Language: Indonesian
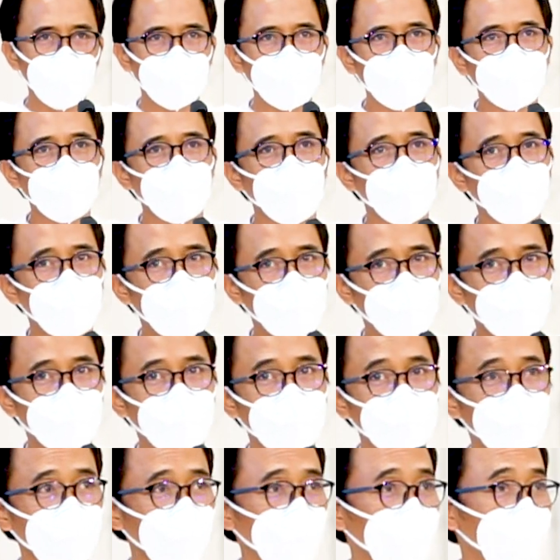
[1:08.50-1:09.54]
atau
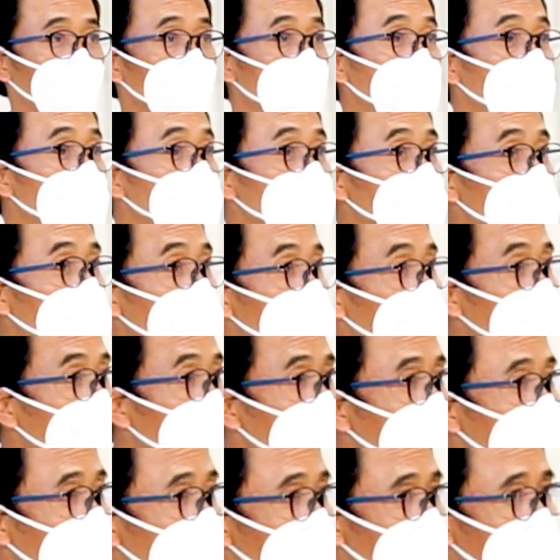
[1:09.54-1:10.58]
bahkan sebelumnya,
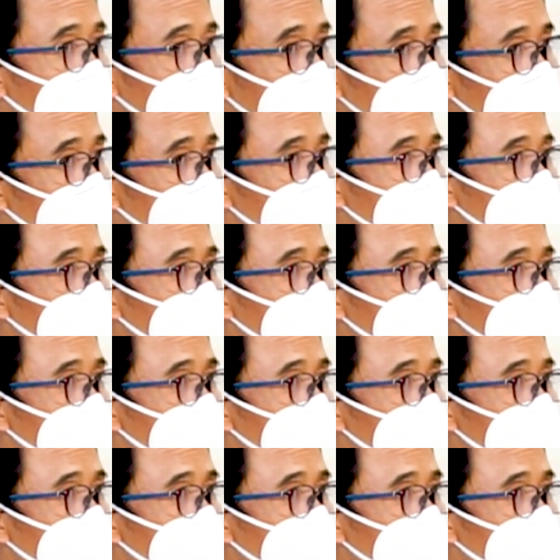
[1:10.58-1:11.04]
kalau